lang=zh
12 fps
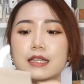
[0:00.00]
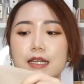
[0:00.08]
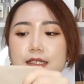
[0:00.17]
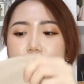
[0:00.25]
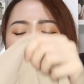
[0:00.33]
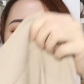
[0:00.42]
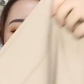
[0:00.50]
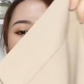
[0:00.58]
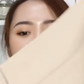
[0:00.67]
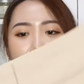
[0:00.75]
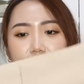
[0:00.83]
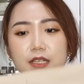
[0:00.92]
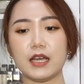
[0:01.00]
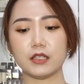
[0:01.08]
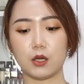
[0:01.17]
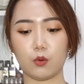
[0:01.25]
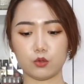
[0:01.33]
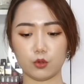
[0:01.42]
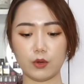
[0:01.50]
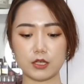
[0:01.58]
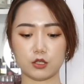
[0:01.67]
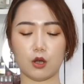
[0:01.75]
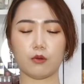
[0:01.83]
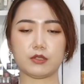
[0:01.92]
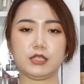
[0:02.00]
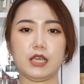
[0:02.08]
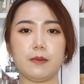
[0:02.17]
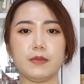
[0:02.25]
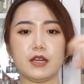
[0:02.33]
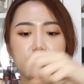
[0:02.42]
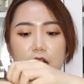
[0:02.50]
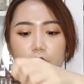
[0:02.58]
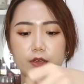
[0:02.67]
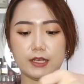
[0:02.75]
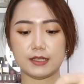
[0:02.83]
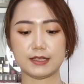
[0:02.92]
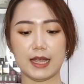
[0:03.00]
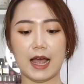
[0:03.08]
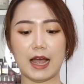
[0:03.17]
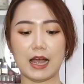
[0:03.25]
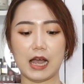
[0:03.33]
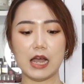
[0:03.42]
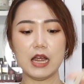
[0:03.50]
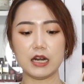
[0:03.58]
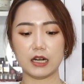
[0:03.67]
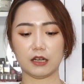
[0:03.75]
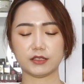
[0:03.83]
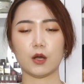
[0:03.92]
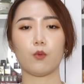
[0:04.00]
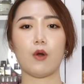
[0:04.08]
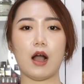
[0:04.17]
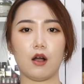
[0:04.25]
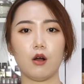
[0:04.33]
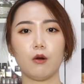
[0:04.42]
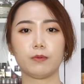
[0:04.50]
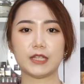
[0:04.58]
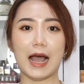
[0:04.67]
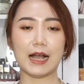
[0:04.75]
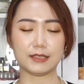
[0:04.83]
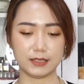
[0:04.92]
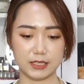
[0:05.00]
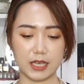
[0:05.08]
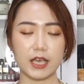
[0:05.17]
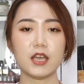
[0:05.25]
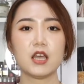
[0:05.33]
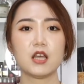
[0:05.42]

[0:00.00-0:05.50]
那这一件绑带呢，我就会从前面绕一个叉，然后再往后打结。